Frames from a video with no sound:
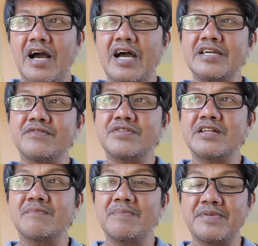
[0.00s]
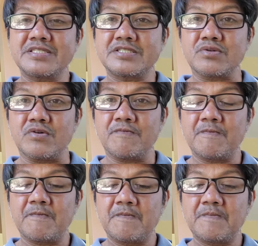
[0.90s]
Ayaw nilang mabisto.
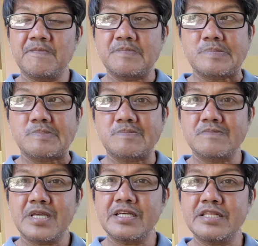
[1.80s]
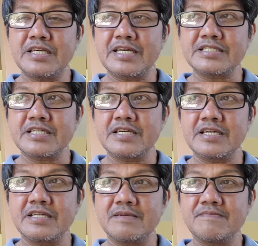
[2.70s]
Hindi
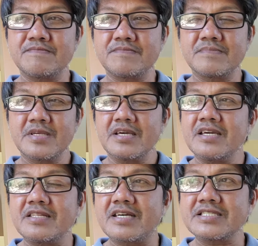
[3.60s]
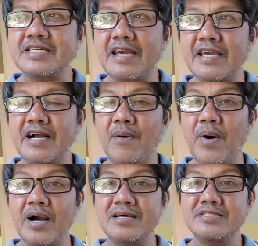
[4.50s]
kasi hindi kasi kayang
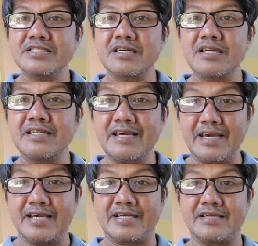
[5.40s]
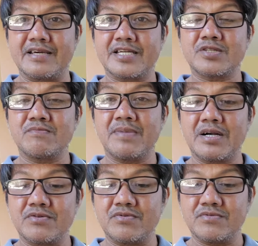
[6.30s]
hawakan sa liig itong
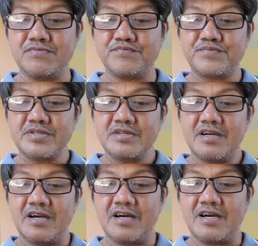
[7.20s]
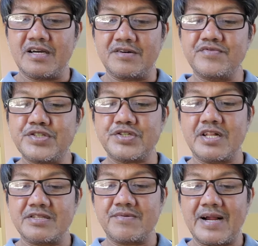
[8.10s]
bagong uh,
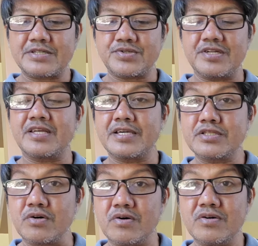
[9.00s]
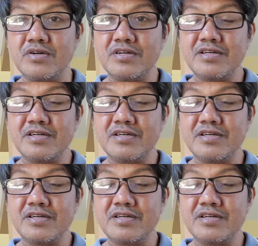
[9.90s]
regional director na ito.